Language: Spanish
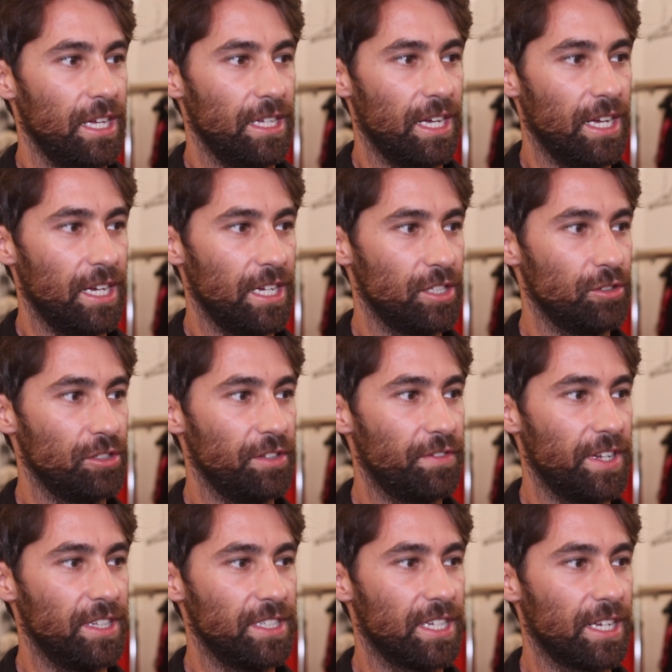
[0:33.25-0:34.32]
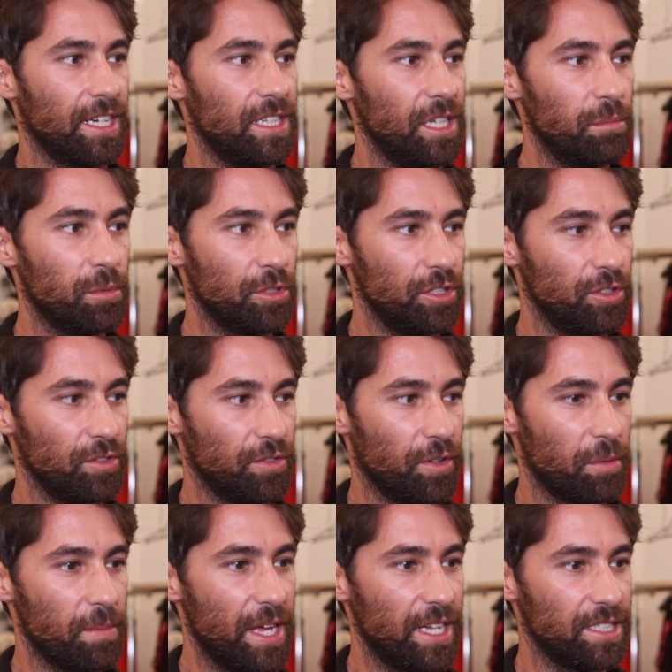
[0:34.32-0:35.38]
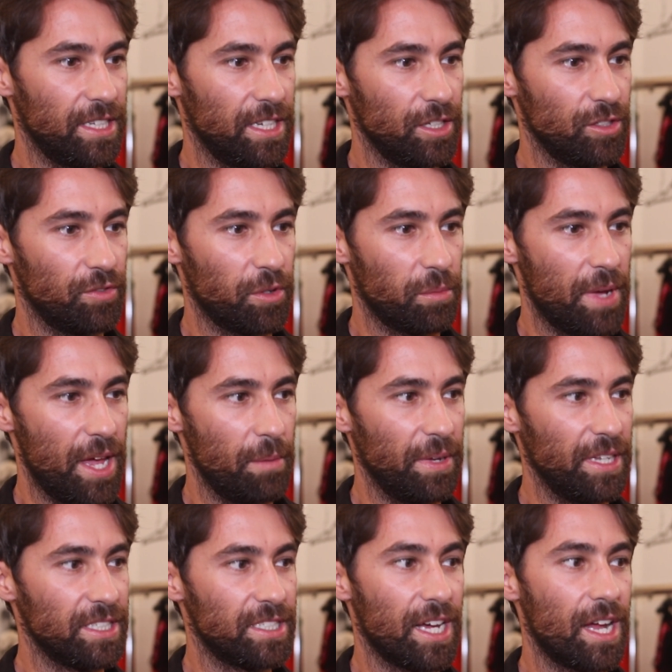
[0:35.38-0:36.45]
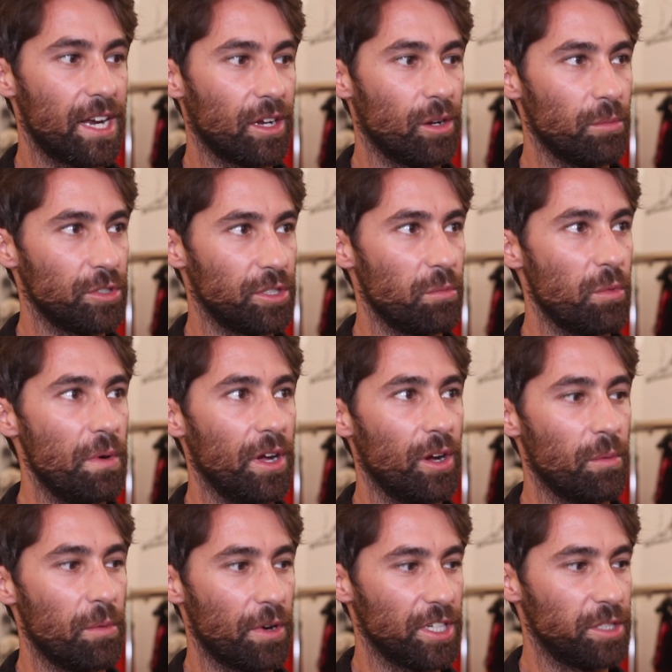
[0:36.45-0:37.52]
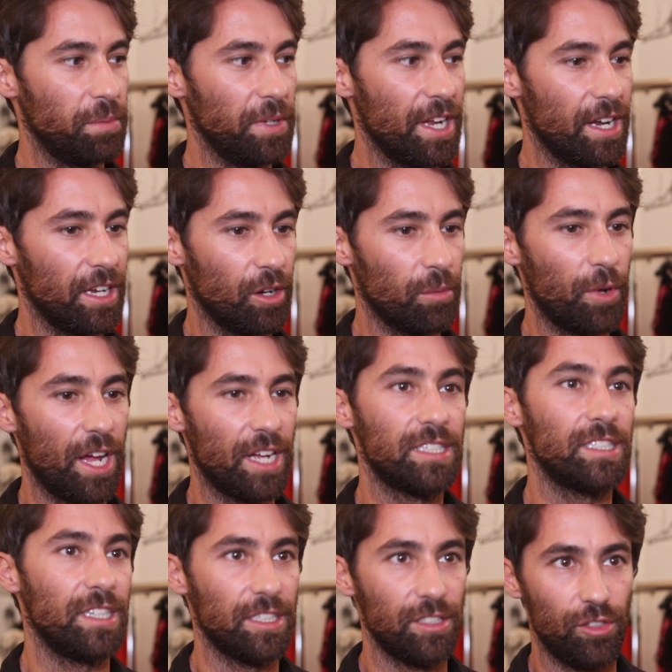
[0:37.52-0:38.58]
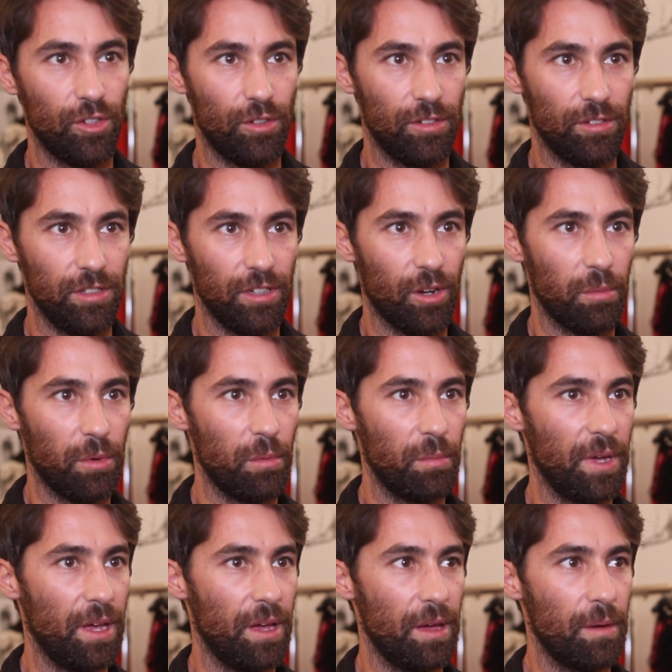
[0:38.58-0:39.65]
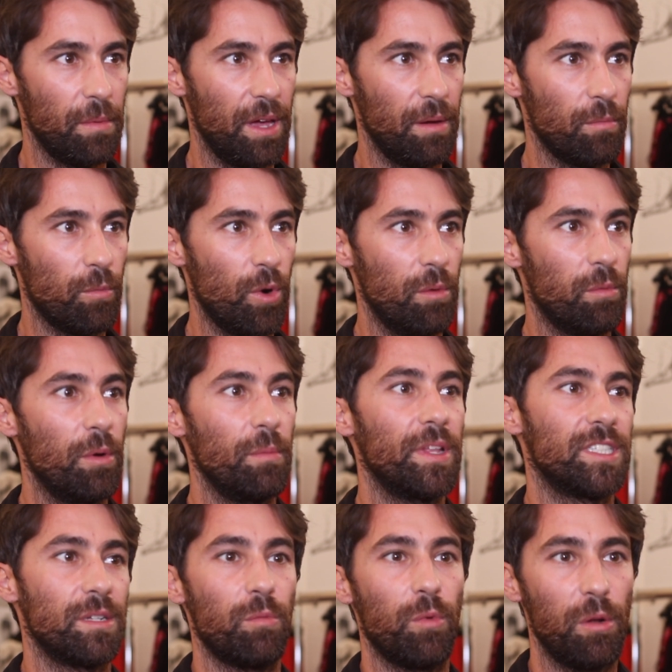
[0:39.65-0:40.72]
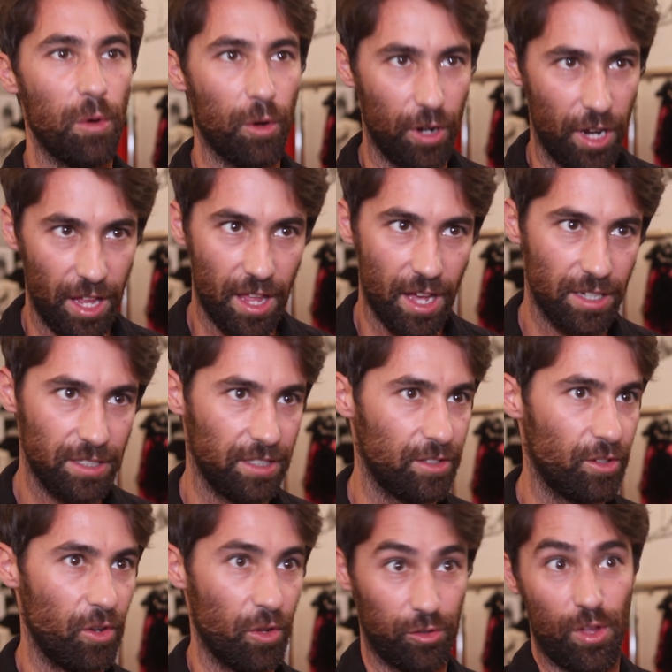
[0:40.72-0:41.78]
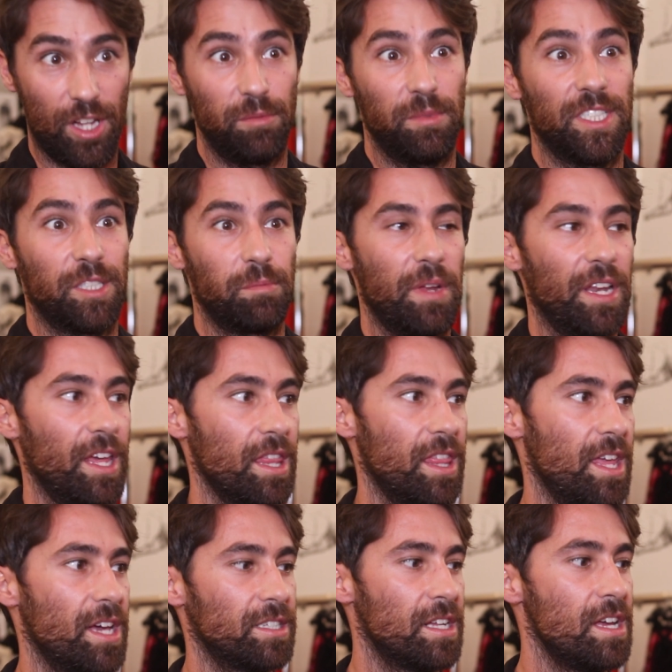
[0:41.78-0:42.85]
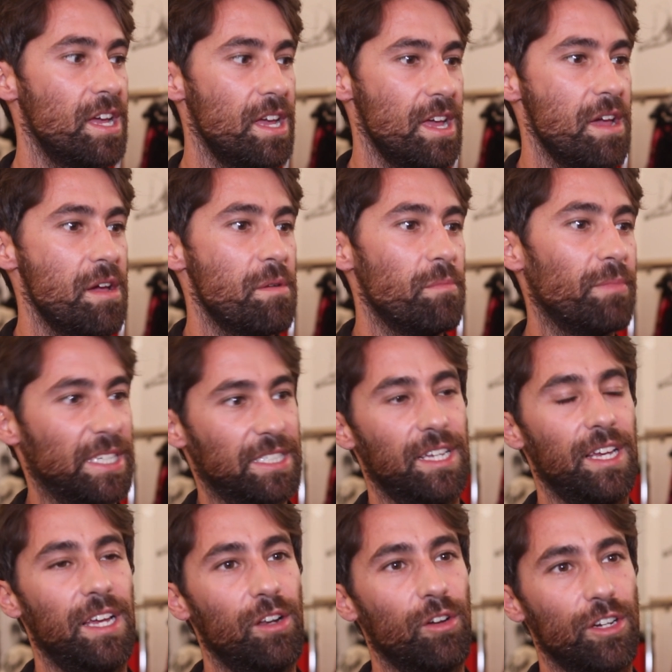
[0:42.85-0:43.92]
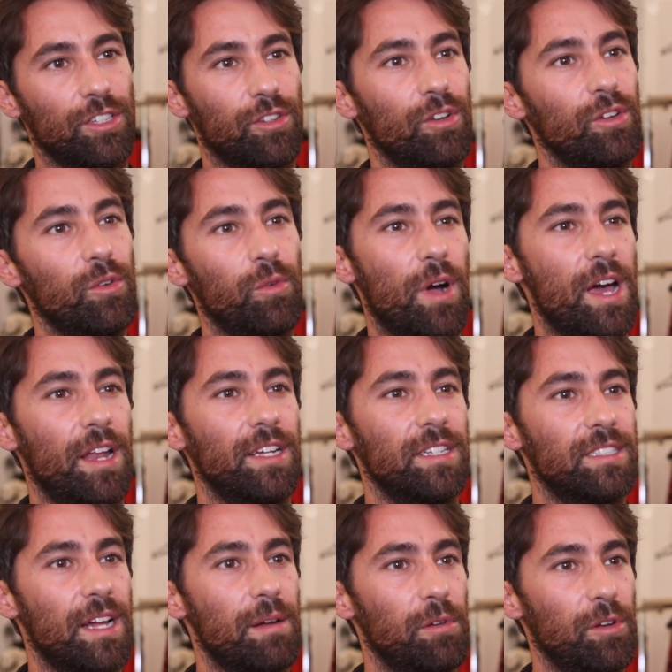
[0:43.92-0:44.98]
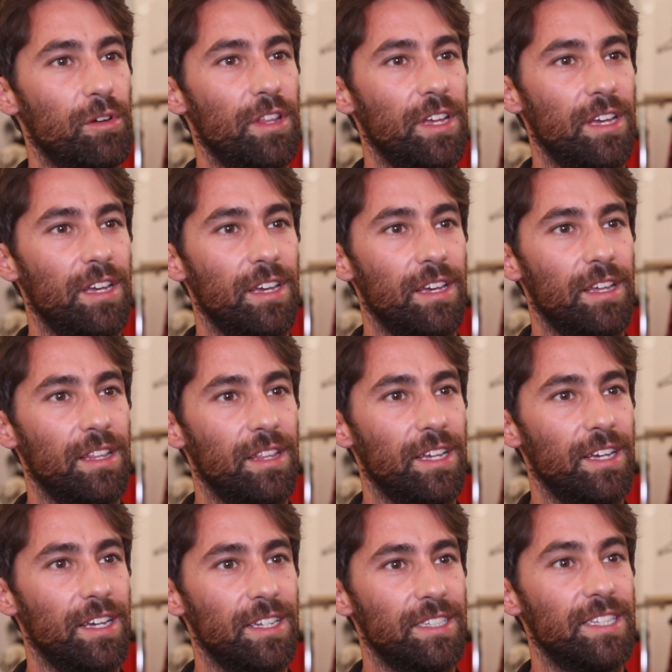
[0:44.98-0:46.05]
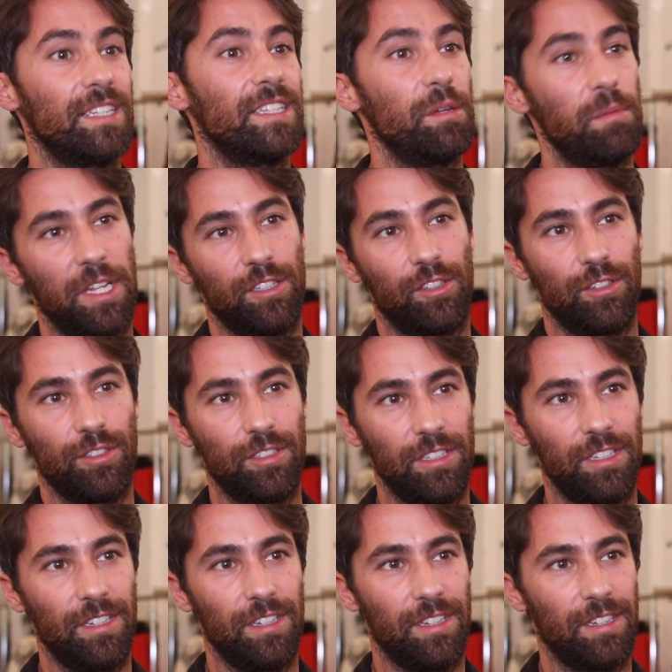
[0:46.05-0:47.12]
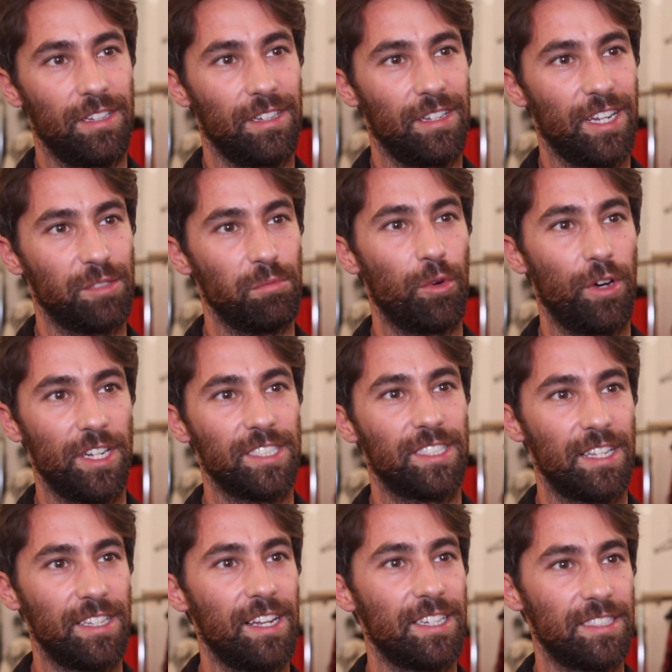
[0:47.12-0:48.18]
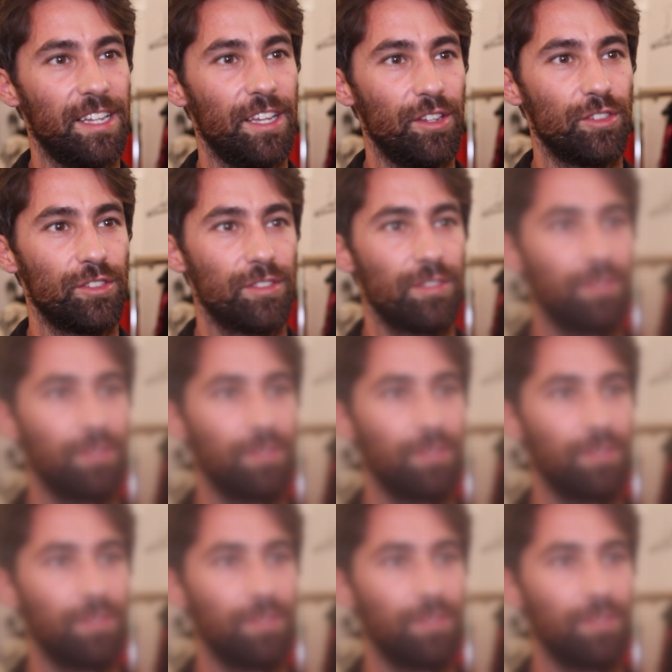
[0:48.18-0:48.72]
eh, sus diferentes arquetipos y su forma de ser y su forma de pensar, cómo se mueven, cómo respiran y cómo las siento, y cómo me, envuelvo y me desenvuelvo con ellas y todas mis experiencias. Más que lo que son lugares, hablo de, sentimientos y las mujeres están llenas de ellos.